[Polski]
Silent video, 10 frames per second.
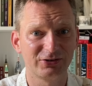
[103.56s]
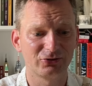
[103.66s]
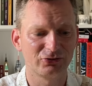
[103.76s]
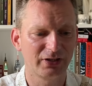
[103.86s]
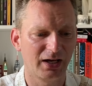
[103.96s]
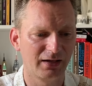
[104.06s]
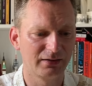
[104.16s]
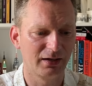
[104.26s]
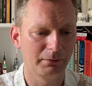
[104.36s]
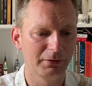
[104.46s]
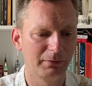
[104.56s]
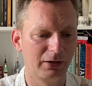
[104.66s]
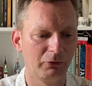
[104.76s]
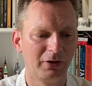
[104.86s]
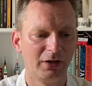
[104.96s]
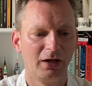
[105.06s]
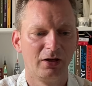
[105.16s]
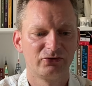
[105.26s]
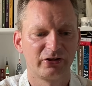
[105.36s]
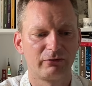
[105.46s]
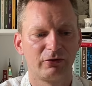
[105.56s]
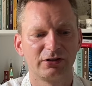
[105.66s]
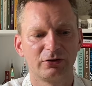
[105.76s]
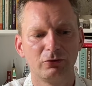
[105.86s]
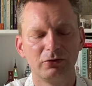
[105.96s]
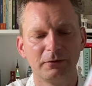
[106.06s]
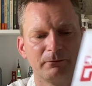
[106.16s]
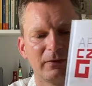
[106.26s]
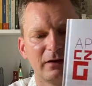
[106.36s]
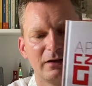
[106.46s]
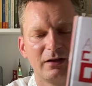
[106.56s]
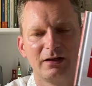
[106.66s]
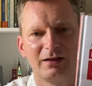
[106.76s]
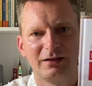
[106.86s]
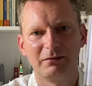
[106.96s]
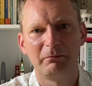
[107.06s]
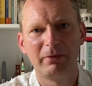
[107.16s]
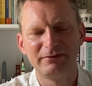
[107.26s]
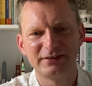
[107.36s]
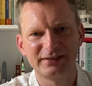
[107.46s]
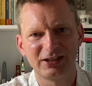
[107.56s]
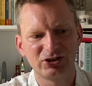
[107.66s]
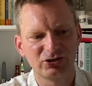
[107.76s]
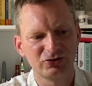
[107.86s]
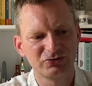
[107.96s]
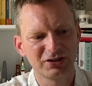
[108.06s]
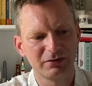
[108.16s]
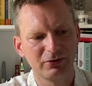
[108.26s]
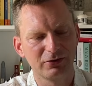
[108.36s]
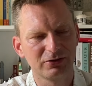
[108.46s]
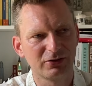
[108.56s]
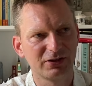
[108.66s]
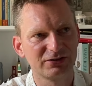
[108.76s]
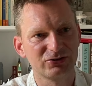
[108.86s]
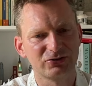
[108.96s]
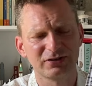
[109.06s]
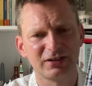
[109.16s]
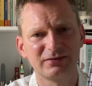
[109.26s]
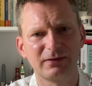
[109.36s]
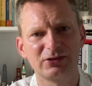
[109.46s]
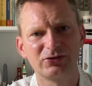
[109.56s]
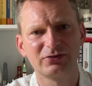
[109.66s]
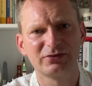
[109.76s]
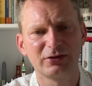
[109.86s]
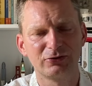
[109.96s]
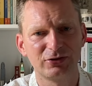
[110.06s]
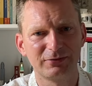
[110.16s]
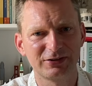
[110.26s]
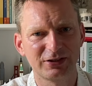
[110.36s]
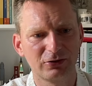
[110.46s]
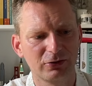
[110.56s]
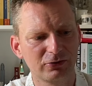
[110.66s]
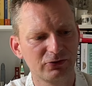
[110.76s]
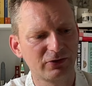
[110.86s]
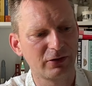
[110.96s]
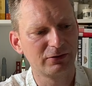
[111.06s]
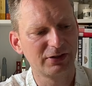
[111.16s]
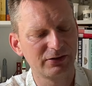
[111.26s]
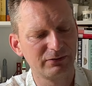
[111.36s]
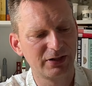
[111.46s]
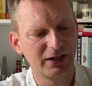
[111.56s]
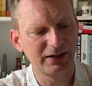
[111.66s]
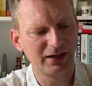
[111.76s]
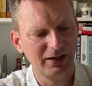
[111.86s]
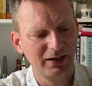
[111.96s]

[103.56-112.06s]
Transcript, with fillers: książka Anne Applebaum, Czerwony gód. E, pewnie znacie książkę, bo to jest książka z 2018 roku, została ona wydana.